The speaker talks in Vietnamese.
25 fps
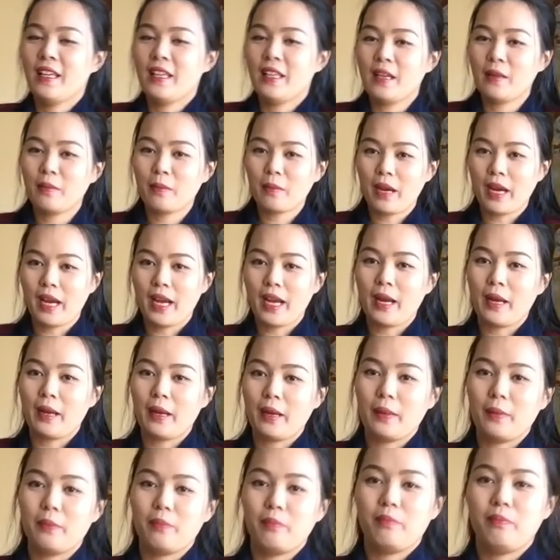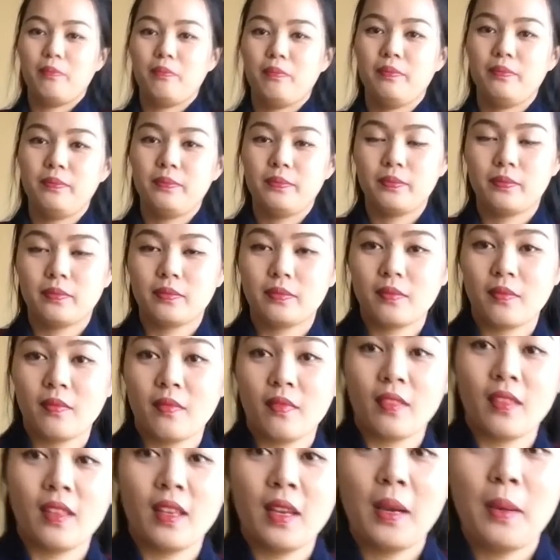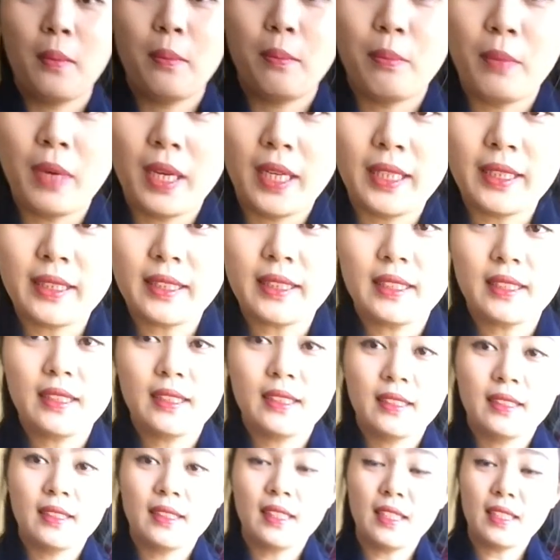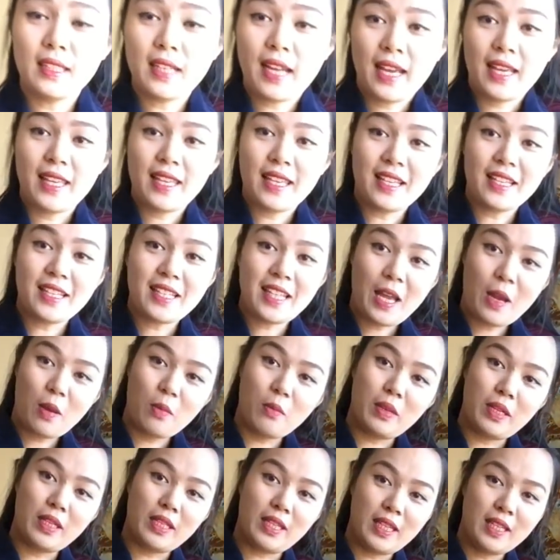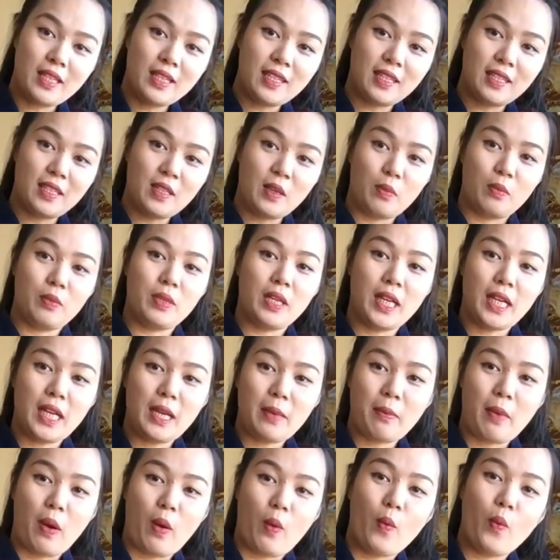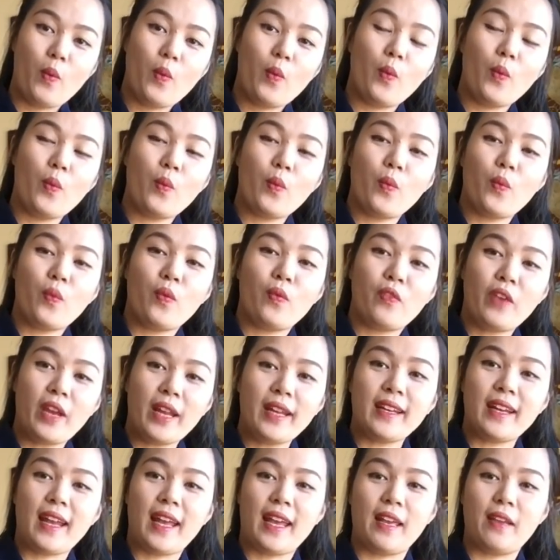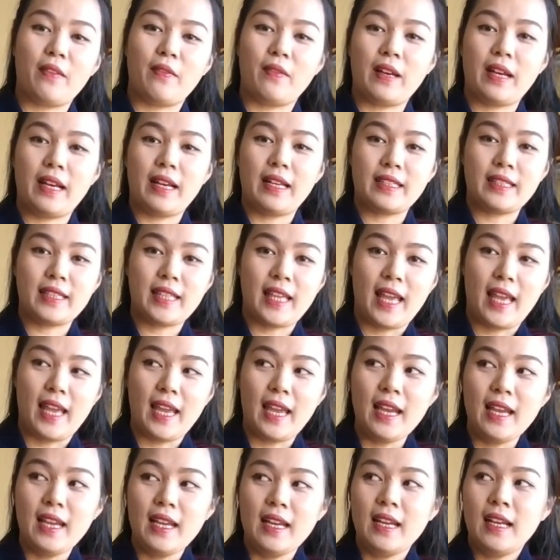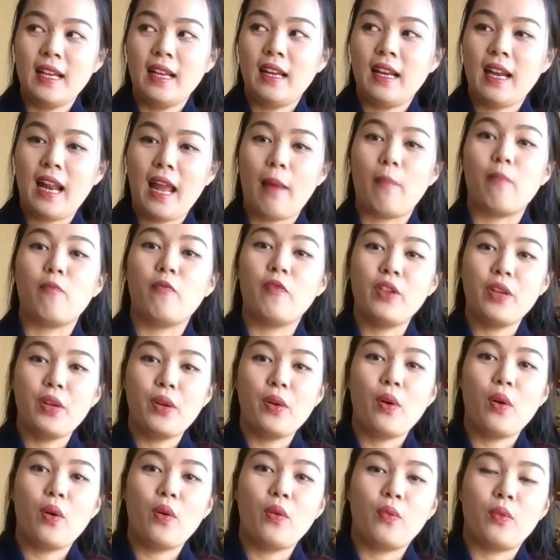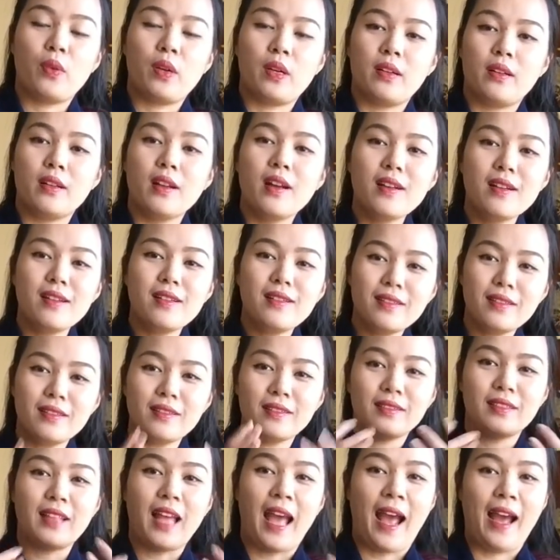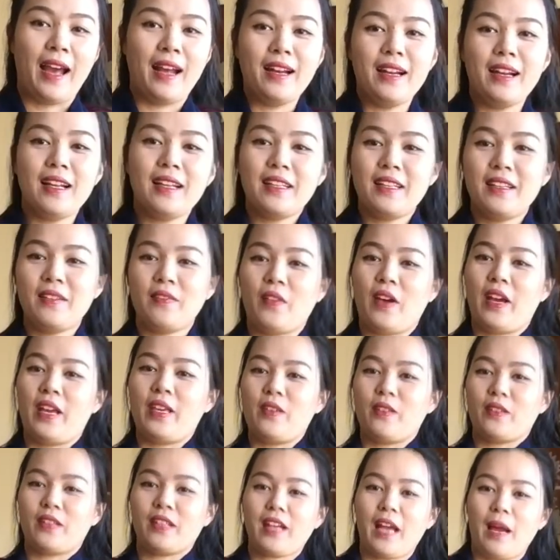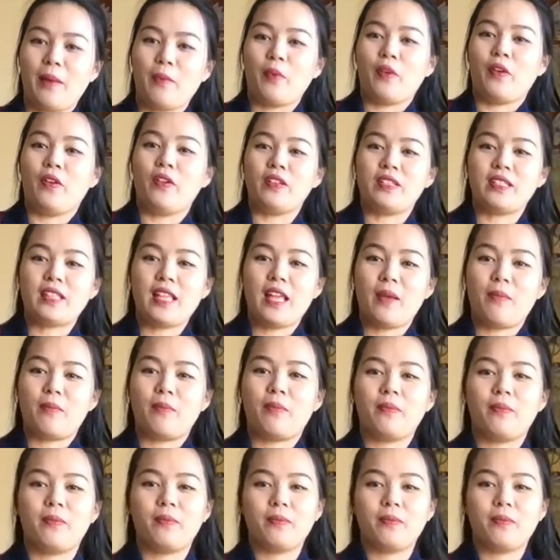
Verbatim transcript: Nhưng mà mình từ đây về sau mình sẽ sử dụng những cái mẫu vest này và sẽ làm video và đứng thẳng lên như vậy cho tất cả mọi người xem.